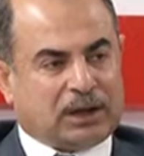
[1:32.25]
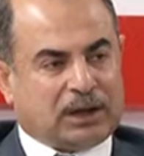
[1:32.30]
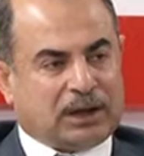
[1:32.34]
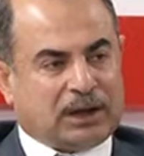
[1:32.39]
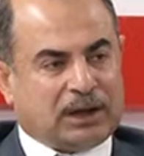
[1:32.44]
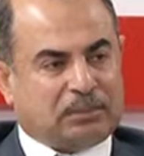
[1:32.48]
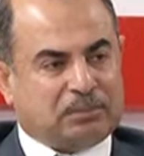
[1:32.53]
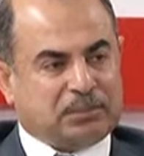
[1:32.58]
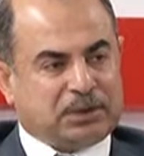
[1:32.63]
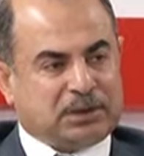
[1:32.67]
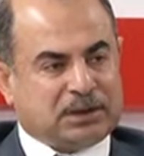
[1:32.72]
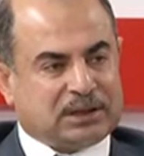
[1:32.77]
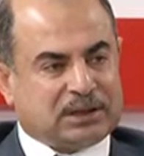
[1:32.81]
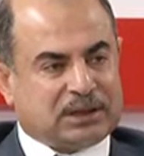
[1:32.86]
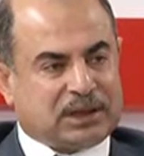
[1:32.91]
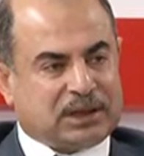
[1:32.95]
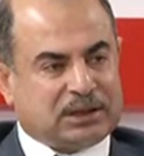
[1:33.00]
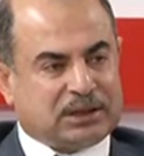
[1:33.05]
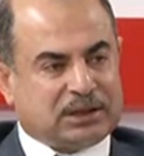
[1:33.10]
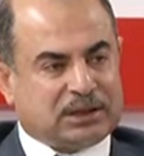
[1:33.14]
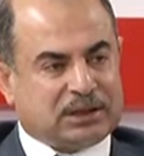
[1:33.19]
أهمية
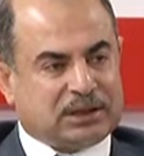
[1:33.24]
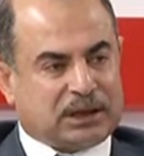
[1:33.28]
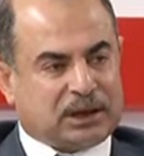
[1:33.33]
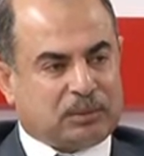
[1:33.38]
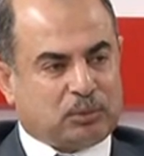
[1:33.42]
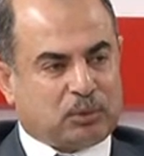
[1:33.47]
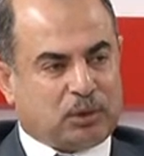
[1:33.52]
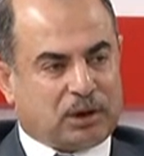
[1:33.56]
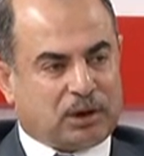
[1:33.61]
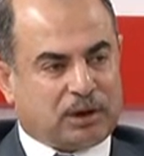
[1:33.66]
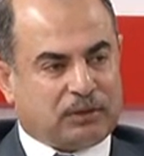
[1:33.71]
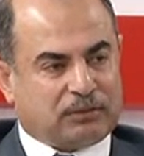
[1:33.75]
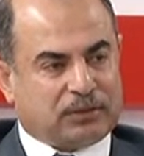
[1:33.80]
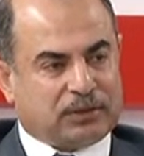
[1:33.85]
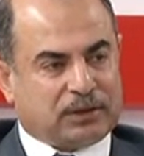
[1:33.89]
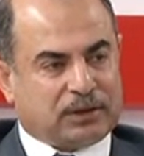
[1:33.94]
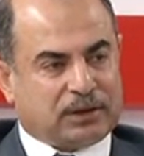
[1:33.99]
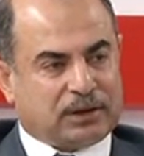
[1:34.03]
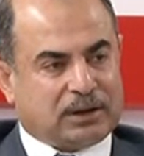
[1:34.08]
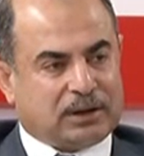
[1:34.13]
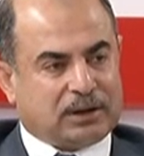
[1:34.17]
هذه
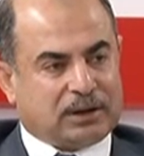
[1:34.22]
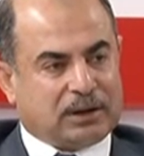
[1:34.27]
المحافظة